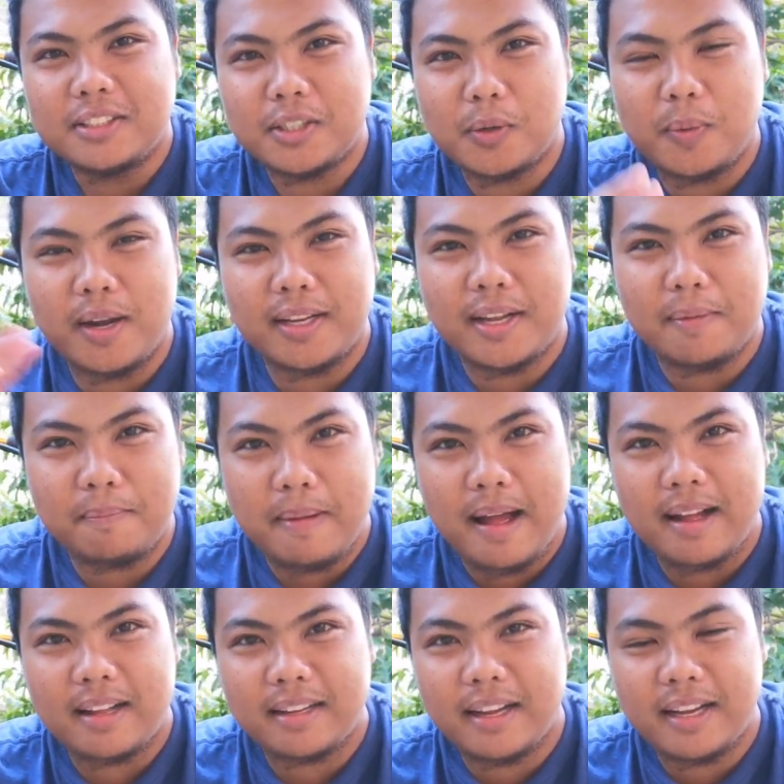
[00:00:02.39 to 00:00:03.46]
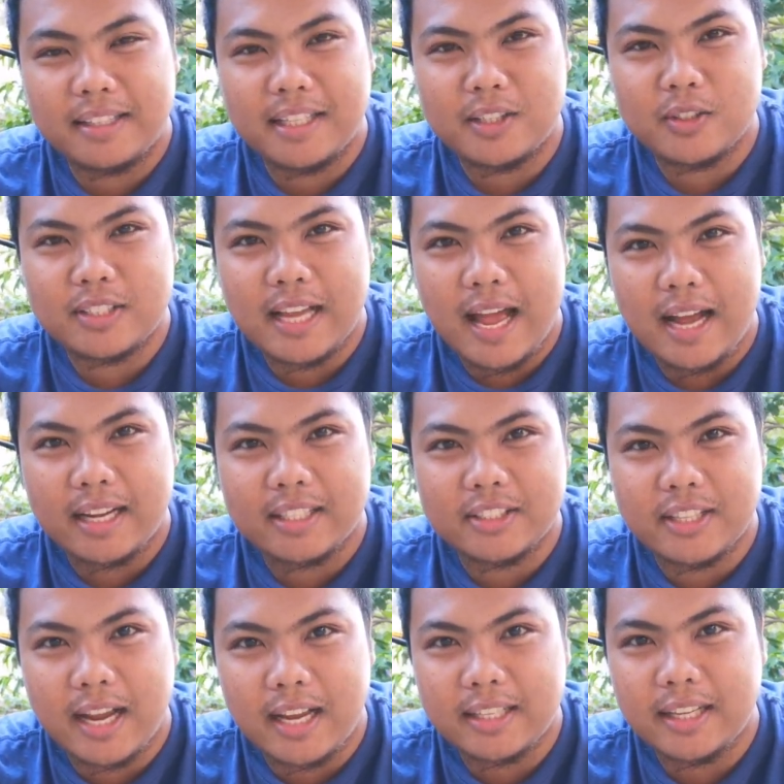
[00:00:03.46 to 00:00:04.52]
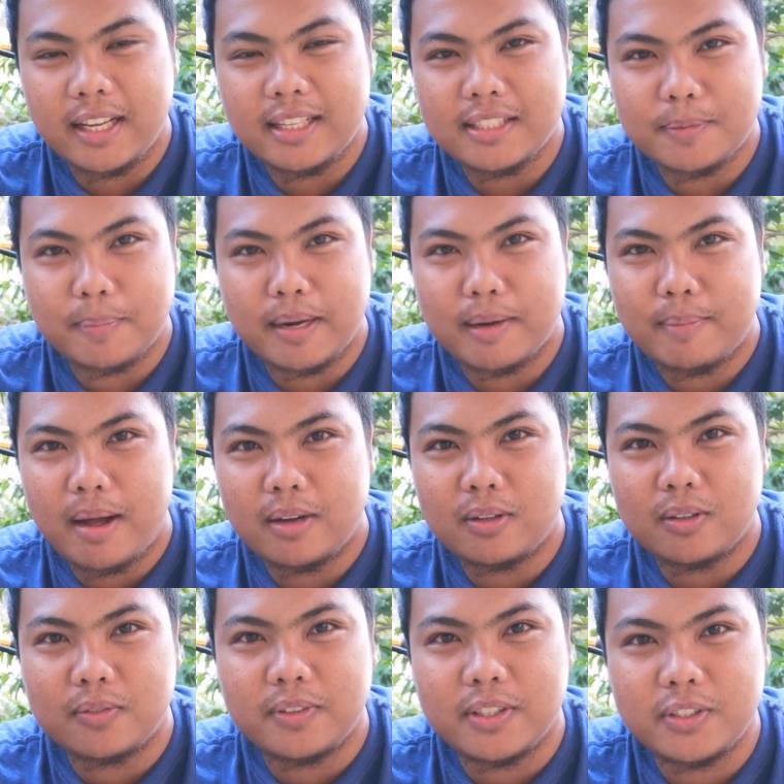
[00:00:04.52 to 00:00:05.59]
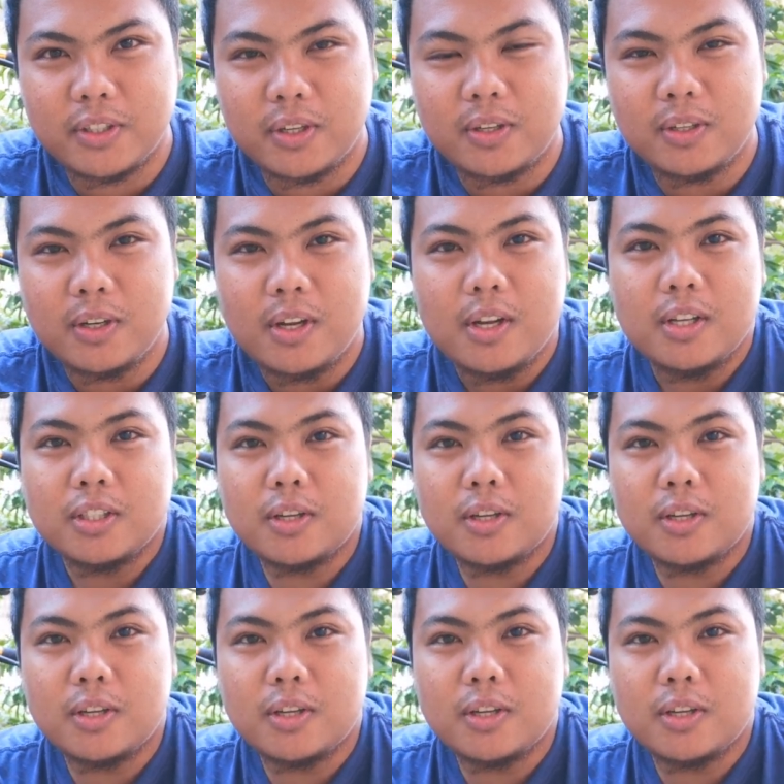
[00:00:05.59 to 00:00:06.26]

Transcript: So welcome back again dito sa akin channel sa panibagong video.